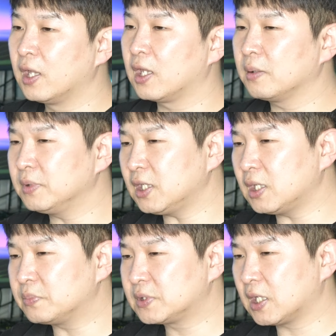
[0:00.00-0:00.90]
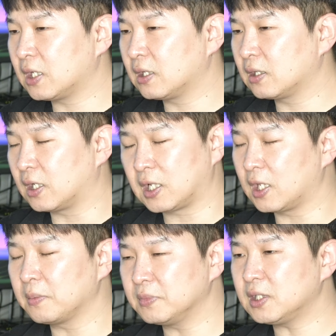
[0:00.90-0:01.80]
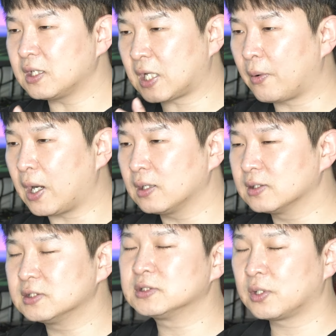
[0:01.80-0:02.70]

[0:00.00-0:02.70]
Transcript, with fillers: AMD의 입장 아니 AMD의 상황을